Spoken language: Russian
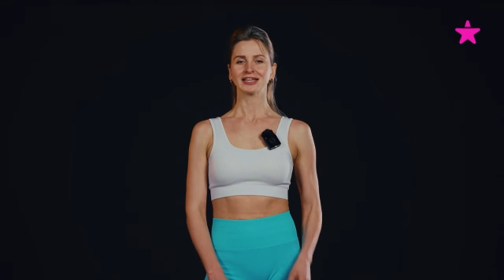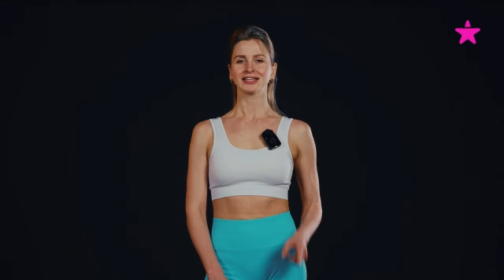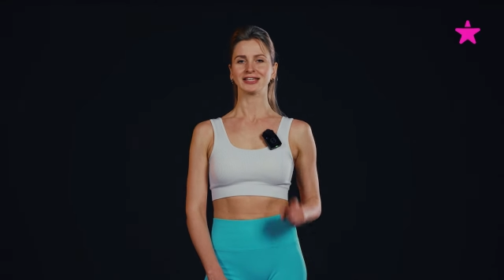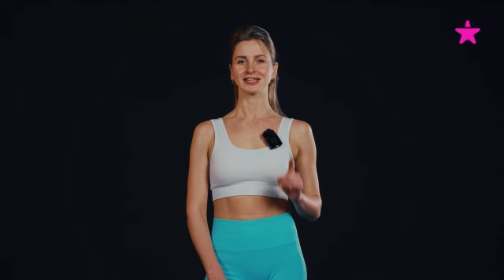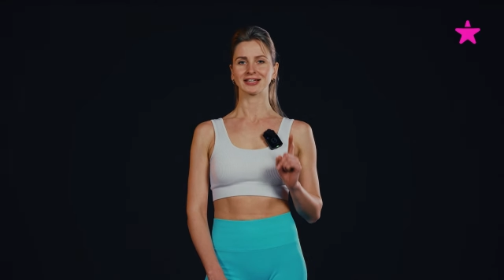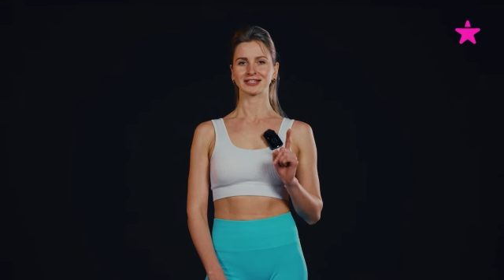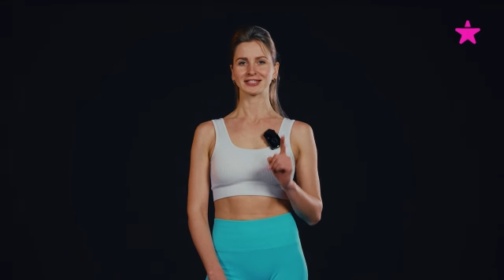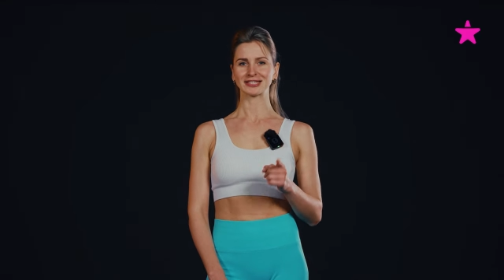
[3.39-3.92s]
И
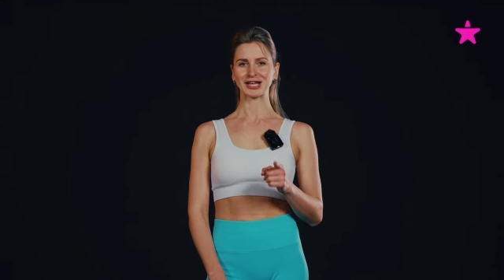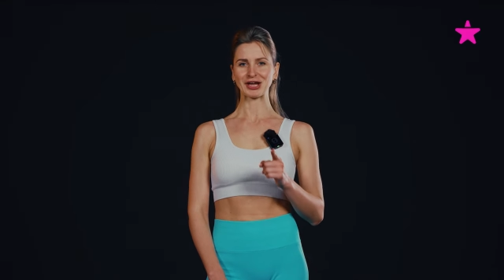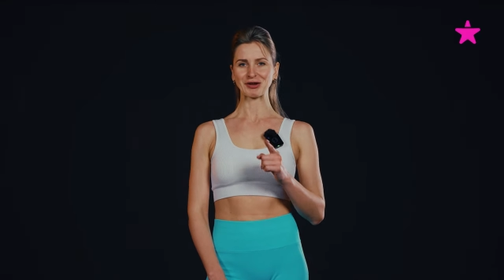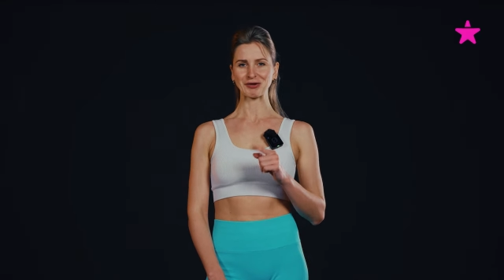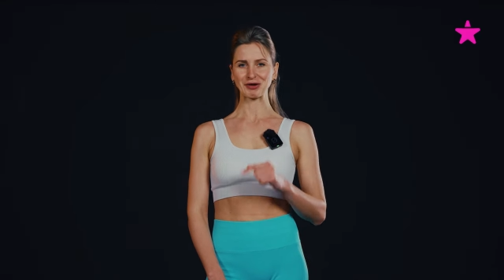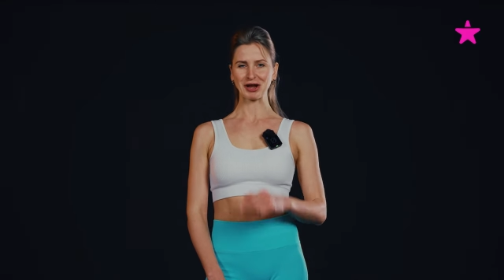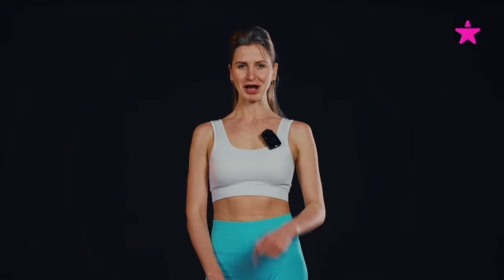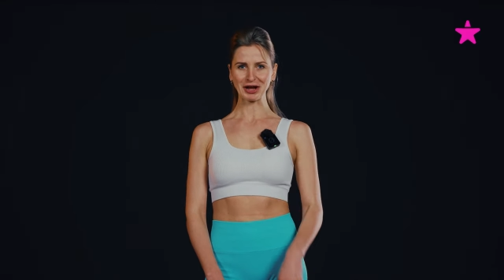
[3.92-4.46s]
я
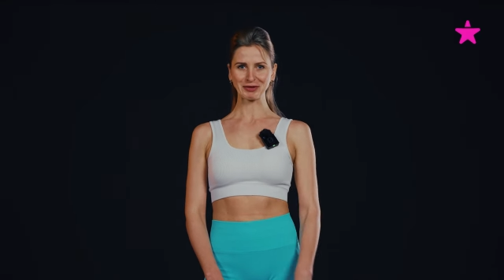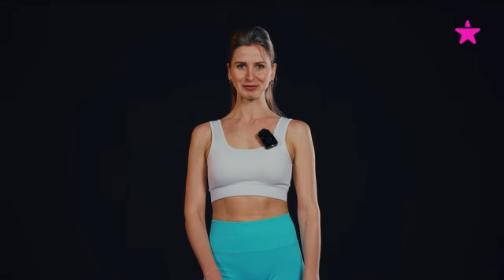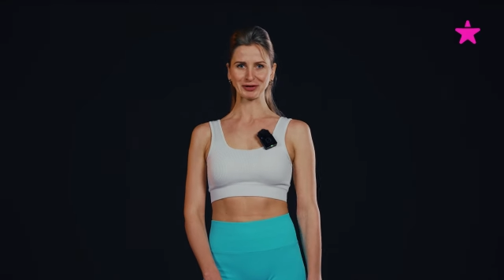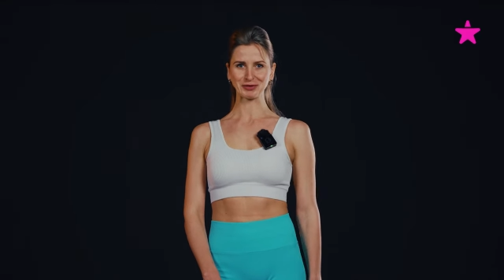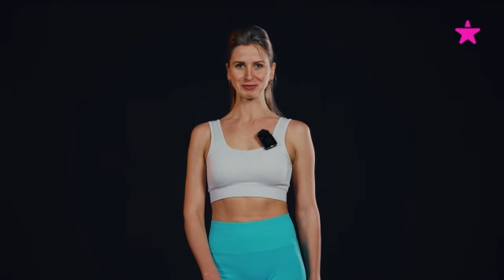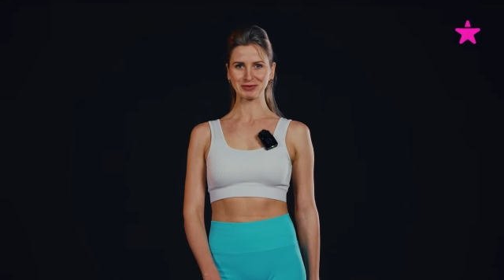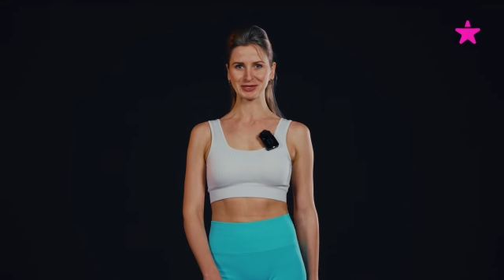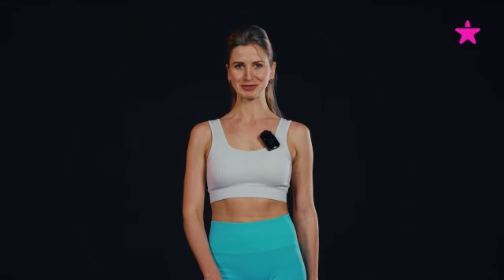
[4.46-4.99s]
знаю, как вы
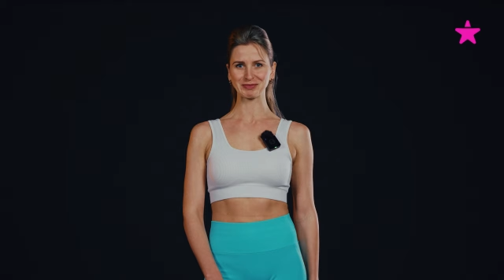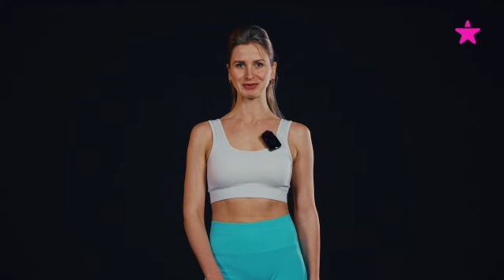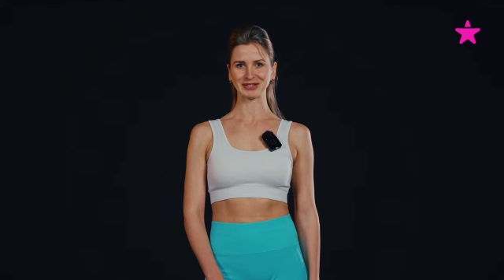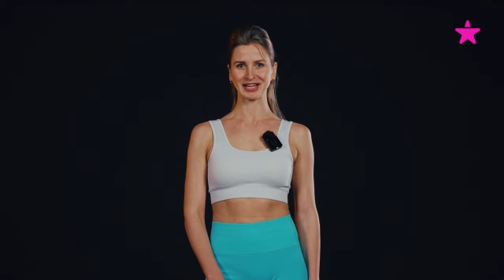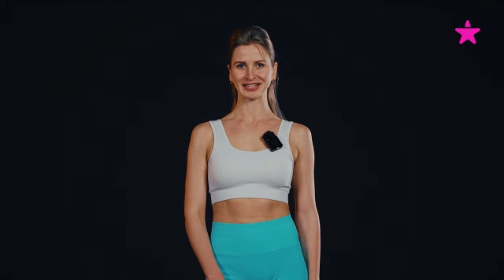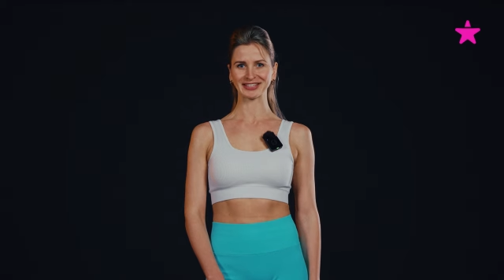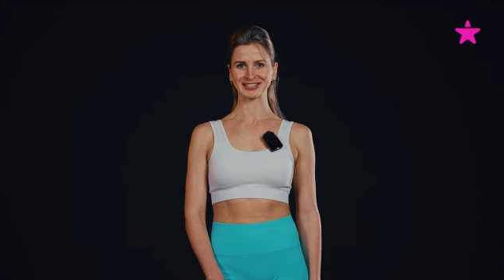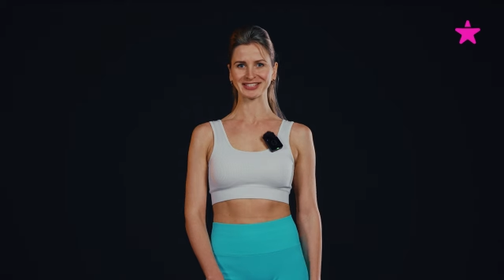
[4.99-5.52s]
любите
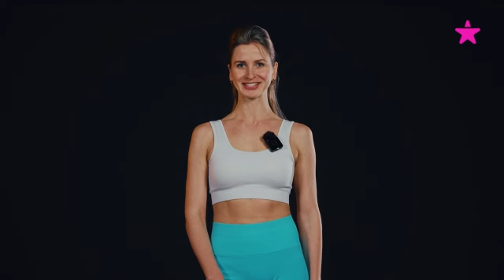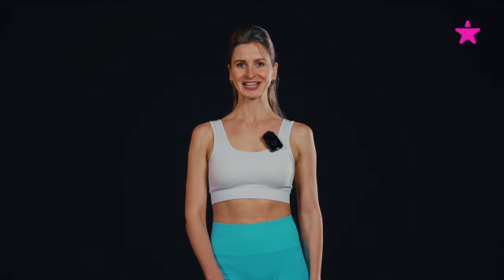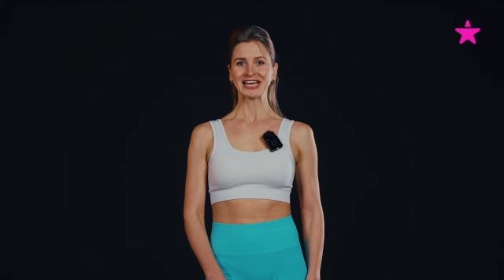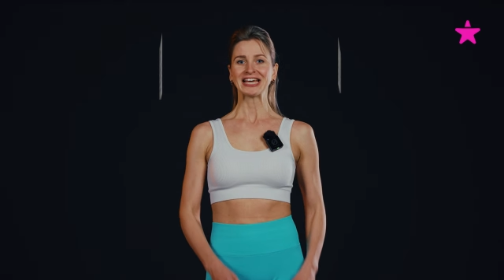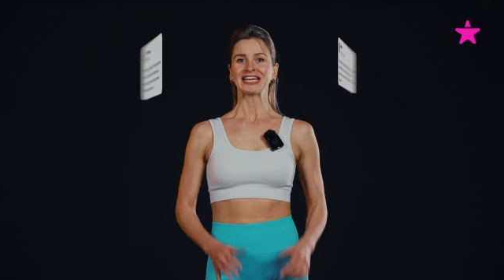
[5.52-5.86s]
пилатес.